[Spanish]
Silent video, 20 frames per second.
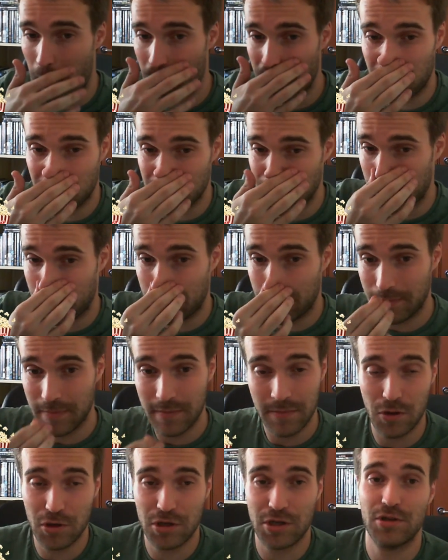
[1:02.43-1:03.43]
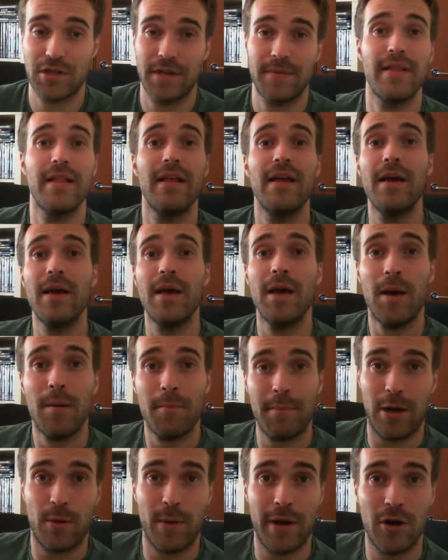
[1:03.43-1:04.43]
No sé, no sé, no sé.
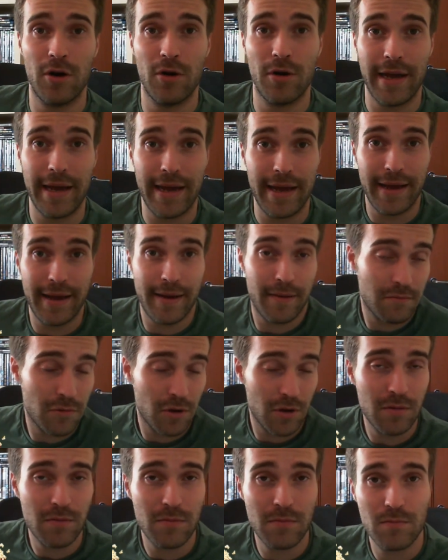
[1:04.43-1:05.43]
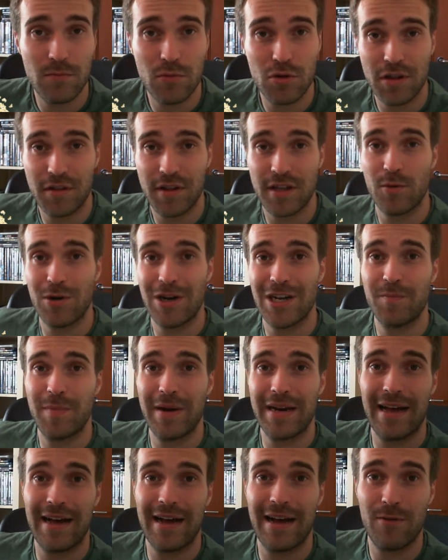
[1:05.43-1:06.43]
Pero bueno, eh, bueno, noticias buenas
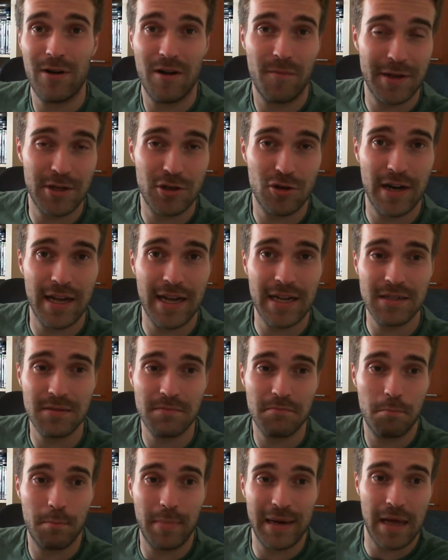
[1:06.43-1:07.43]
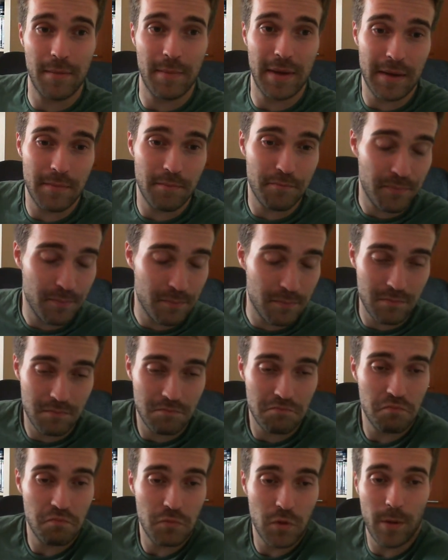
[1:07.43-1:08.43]
para unas personas. Para mí
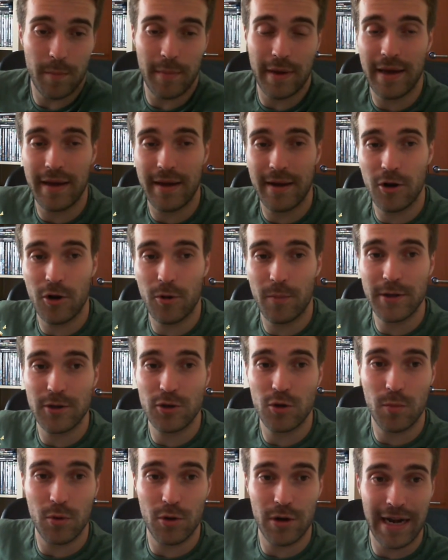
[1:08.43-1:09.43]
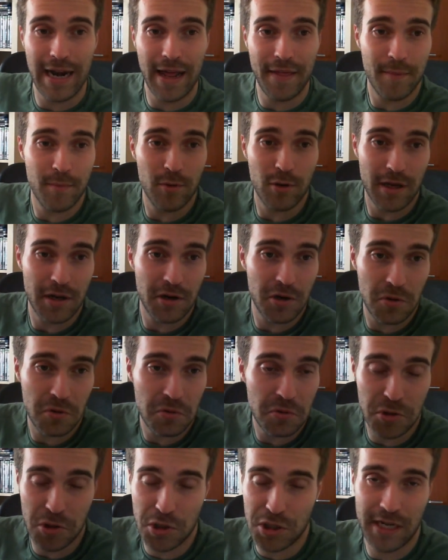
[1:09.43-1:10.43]
no me, no me supone nada porque no,
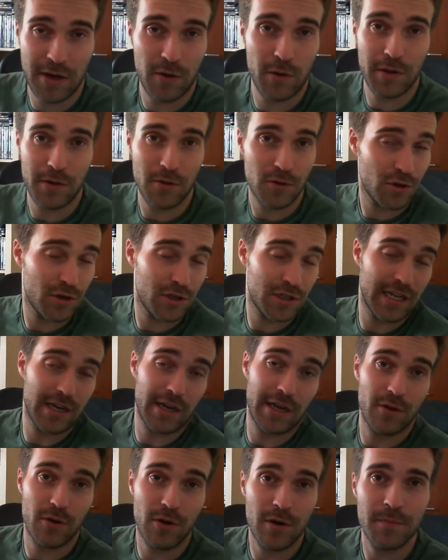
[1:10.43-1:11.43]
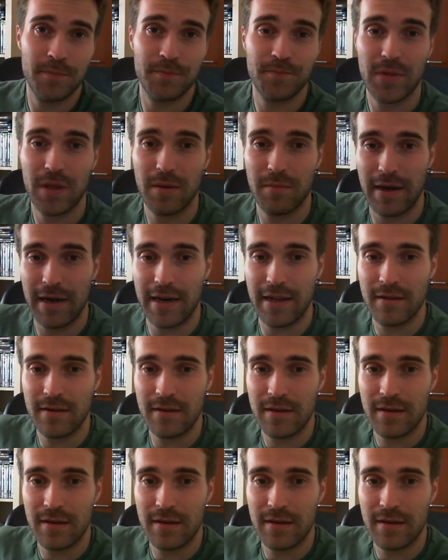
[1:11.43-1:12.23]
no, soy, no soy seguidor, ¿vale?